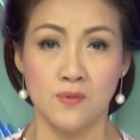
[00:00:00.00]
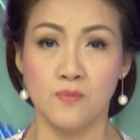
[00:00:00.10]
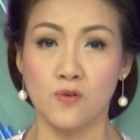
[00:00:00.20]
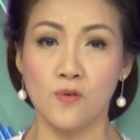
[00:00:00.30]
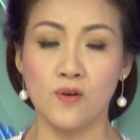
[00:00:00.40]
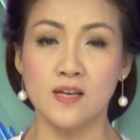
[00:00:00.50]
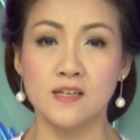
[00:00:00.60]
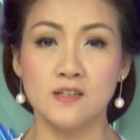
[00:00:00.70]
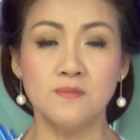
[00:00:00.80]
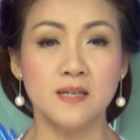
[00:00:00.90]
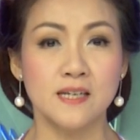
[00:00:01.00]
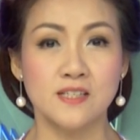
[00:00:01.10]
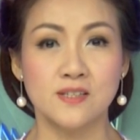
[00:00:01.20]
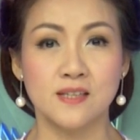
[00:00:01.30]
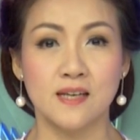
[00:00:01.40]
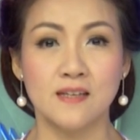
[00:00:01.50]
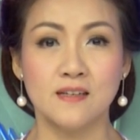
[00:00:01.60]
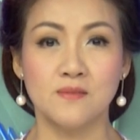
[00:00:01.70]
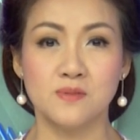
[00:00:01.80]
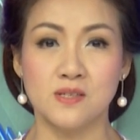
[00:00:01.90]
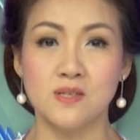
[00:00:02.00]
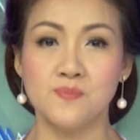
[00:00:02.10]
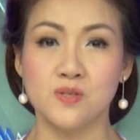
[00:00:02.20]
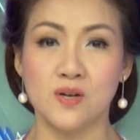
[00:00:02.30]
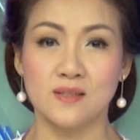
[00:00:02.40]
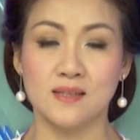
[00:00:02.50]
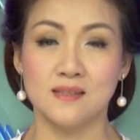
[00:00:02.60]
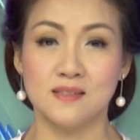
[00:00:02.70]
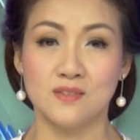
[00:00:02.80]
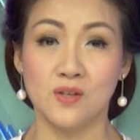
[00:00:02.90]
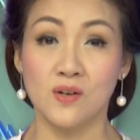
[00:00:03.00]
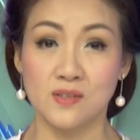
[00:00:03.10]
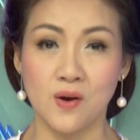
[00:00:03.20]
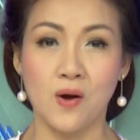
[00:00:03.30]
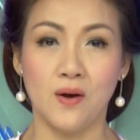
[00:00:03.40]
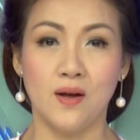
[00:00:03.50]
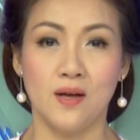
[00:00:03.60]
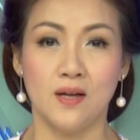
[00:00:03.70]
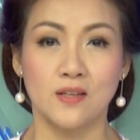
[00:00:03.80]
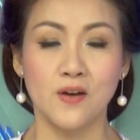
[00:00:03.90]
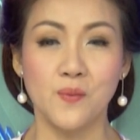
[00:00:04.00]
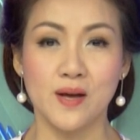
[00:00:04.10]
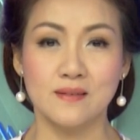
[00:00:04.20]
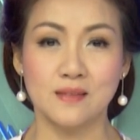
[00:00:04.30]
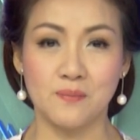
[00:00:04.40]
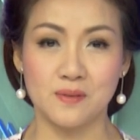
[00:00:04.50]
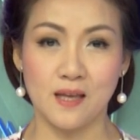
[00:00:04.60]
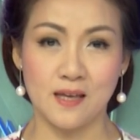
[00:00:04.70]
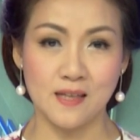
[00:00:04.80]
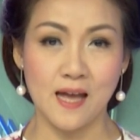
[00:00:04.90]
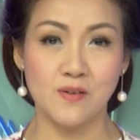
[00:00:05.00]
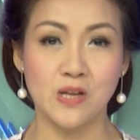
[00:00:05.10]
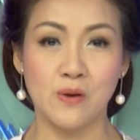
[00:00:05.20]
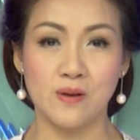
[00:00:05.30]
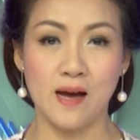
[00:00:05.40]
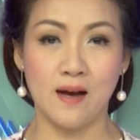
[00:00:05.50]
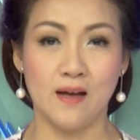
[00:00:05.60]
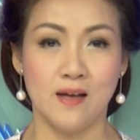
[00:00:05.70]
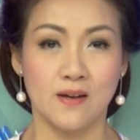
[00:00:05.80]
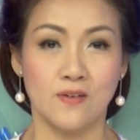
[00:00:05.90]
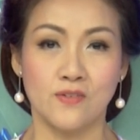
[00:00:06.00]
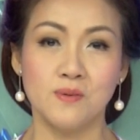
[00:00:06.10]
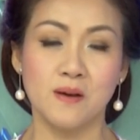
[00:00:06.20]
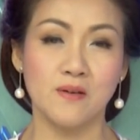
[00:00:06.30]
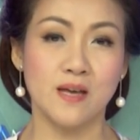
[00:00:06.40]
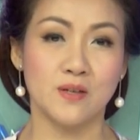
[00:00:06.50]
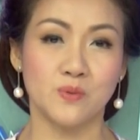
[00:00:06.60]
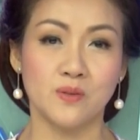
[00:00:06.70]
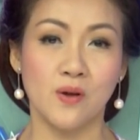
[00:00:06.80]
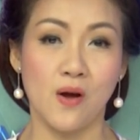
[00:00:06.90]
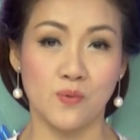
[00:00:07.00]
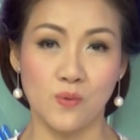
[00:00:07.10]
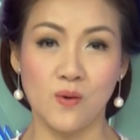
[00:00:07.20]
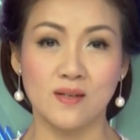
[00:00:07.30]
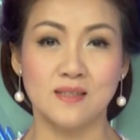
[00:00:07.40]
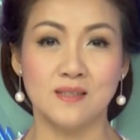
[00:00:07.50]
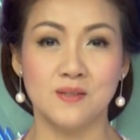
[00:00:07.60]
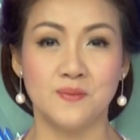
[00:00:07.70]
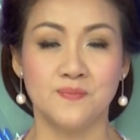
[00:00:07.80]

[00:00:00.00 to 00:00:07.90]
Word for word: Một cuộc nghiên cứu mới đây cho thấy không chỉ giúp cho thân hình thon gọn, thói quen tập thể thao đều đặn còn giúp kéo dài tuổi thọ của con người.